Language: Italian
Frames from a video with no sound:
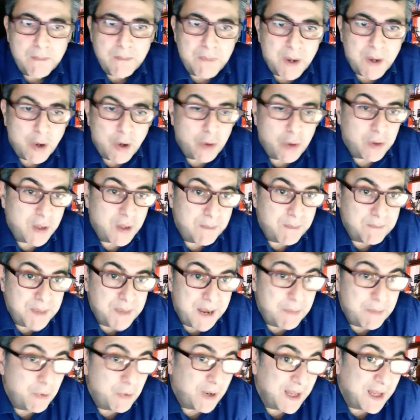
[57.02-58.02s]
Però
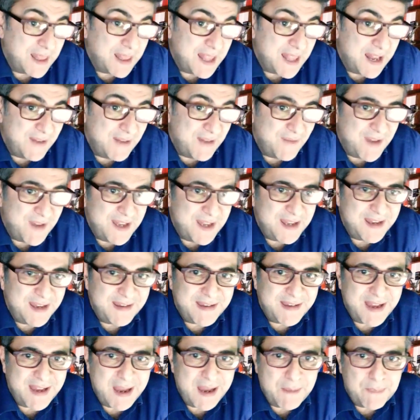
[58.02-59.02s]
sappiamo che dal
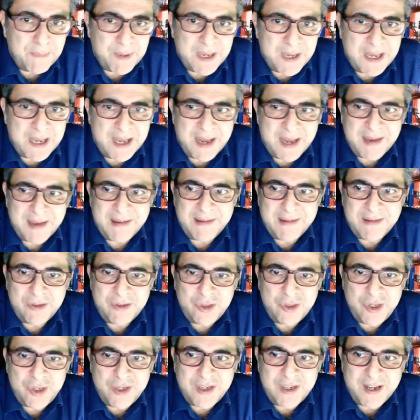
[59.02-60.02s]
26 aprile
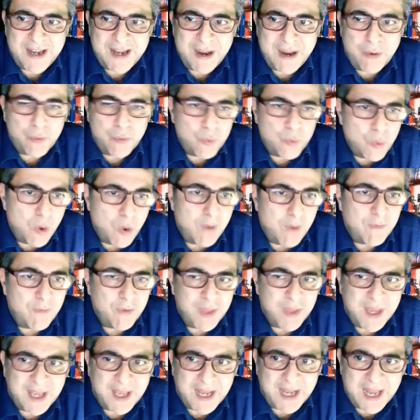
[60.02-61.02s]
ci sarà un nuovo
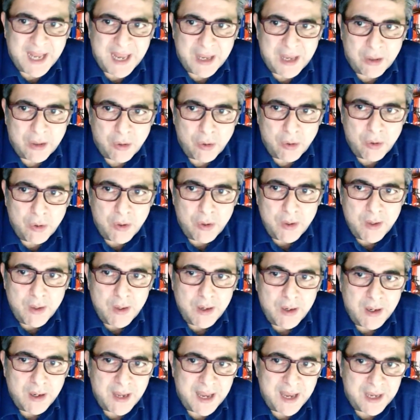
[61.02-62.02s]
decreto
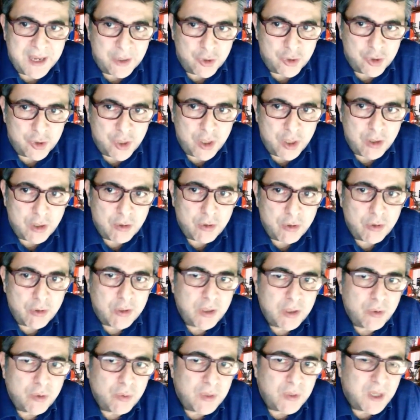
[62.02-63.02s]
legge
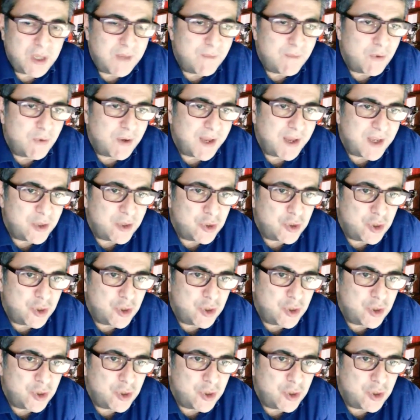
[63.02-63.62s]
sostitutivo che